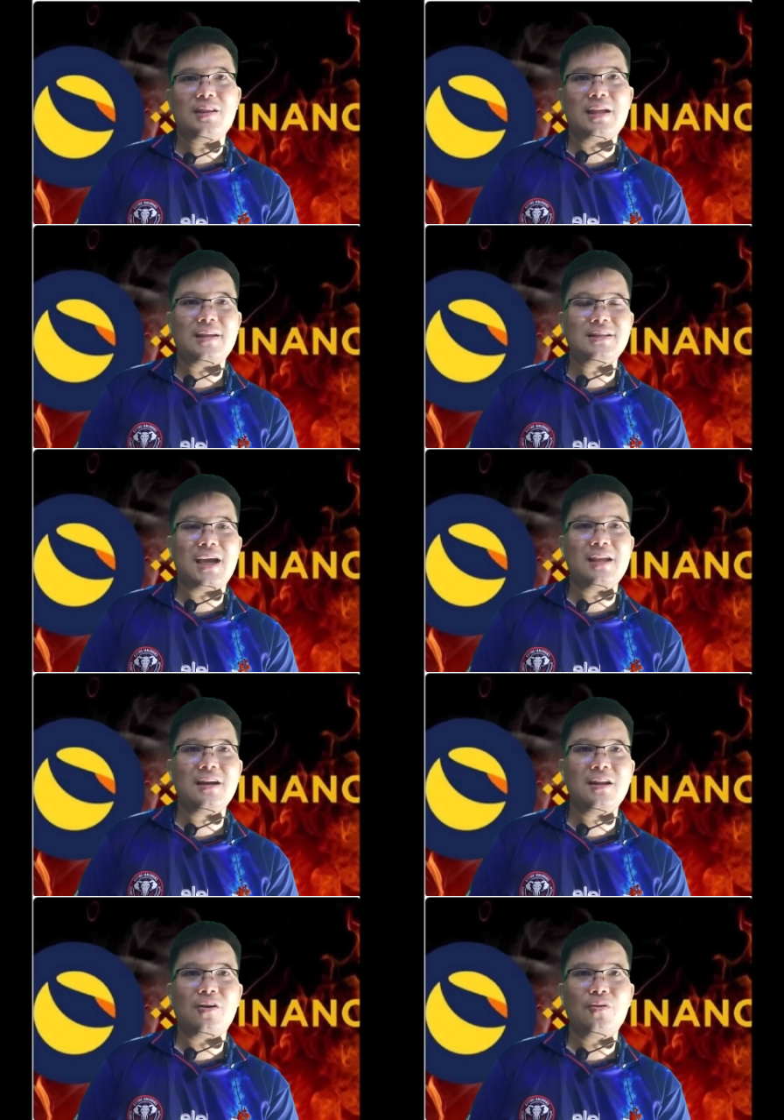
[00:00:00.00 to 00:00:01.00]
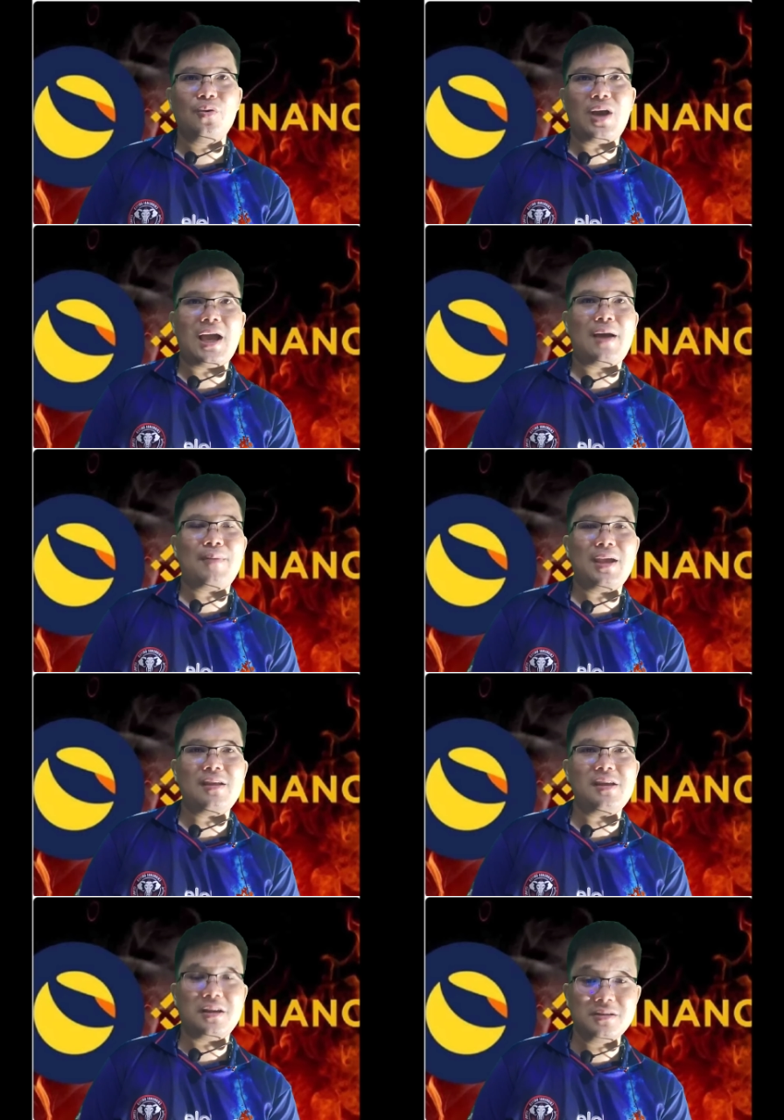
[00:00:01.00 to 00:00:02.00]
แต่จะใช้เงินของลูกค้าไหม
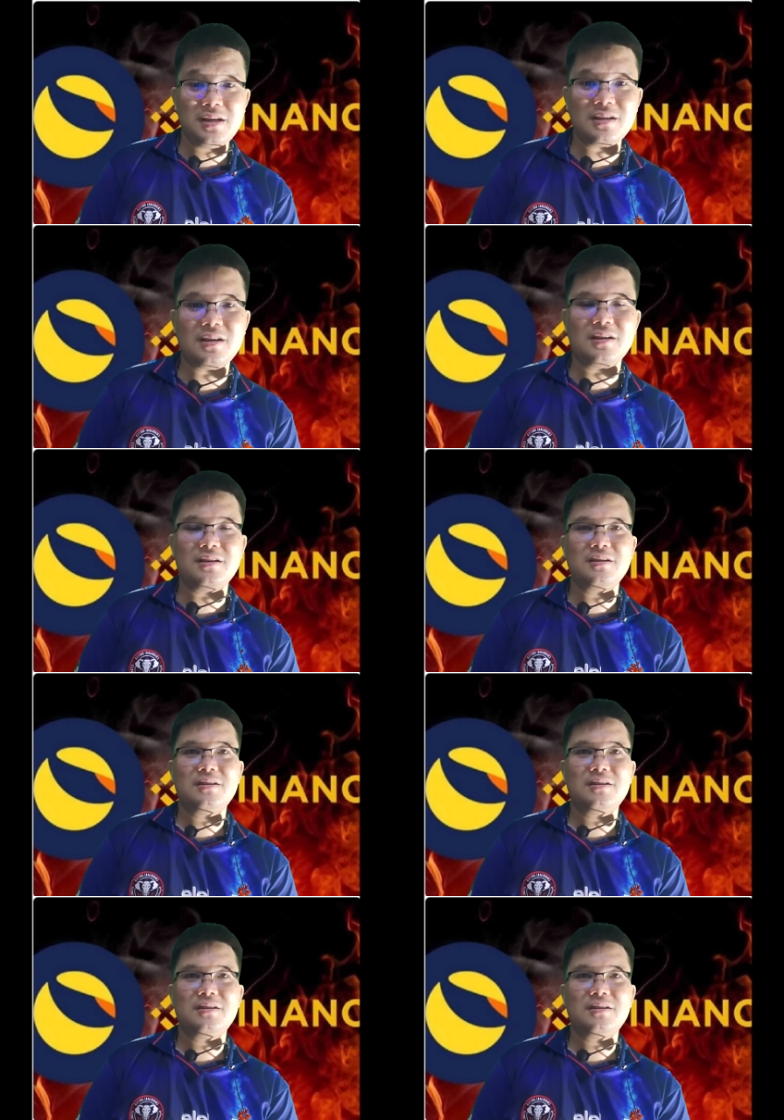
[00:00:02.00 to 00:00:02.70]
อีกเรื่องหนึ่ง